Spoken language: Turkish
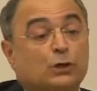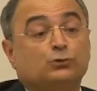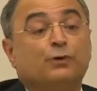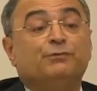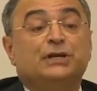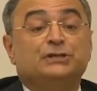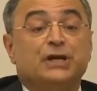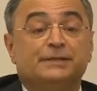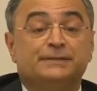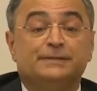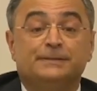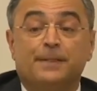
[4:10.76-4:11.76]
Buna son
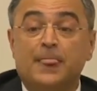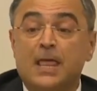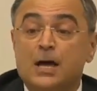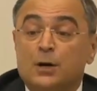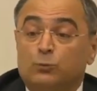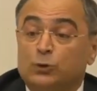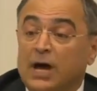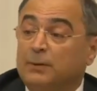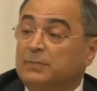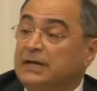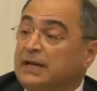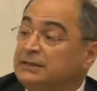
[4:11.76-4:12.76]
vereceğiz.
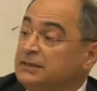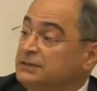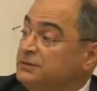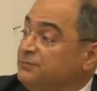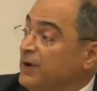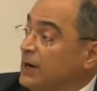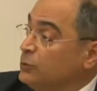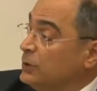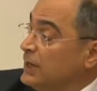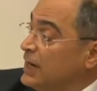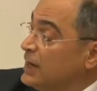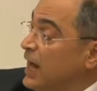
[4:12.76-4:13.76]
Buna Millet ittifakı
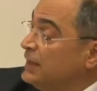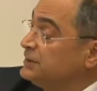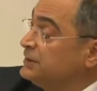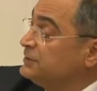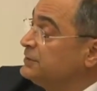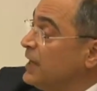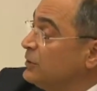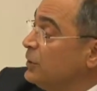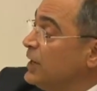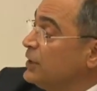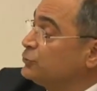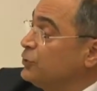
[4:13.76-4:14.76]
olarak, halk iktidarı
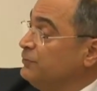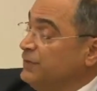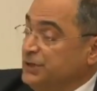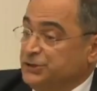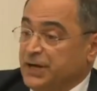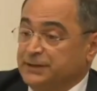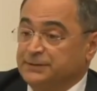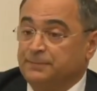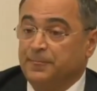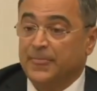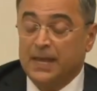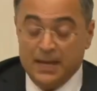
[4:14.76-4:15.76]
olarak son
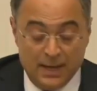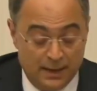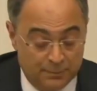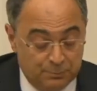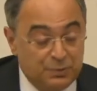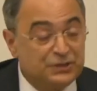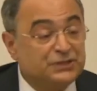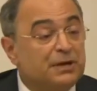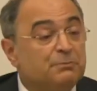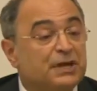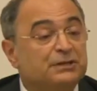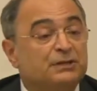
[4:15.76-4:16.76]
vereceğiz.
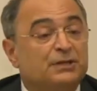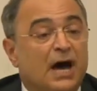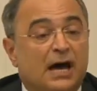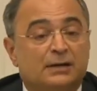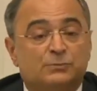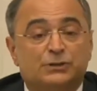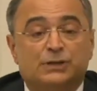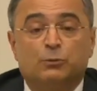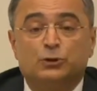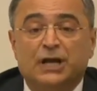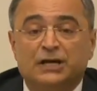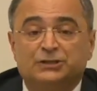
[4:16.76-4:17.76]
Bizim
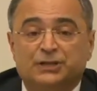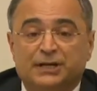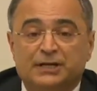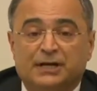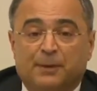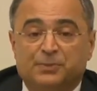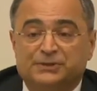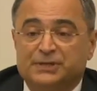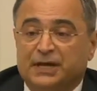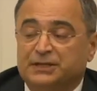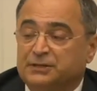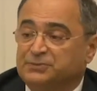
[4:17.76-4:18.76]
iktidarımızda bu gençlerin
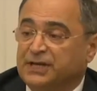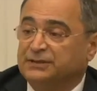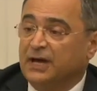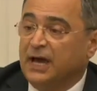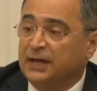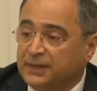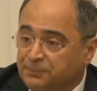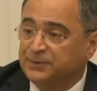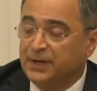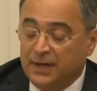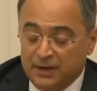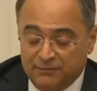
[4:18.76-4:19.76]
kapısına kimse
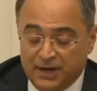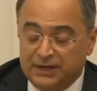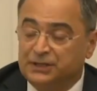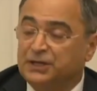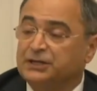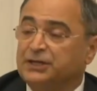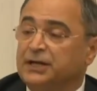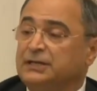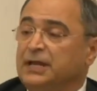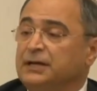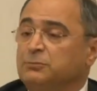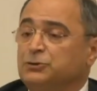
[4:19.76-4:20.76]
dayanıp verdiği
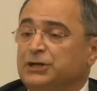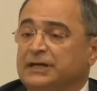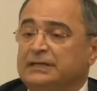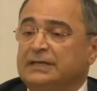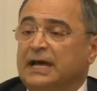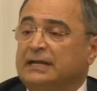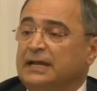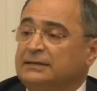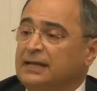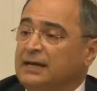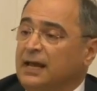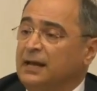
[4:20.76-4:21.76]
kredileri bu şekilde
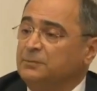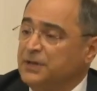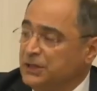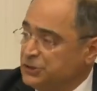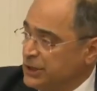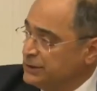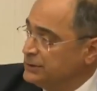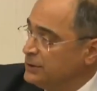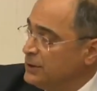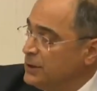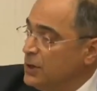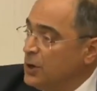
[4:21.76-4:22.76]
ellerinden alamayacak.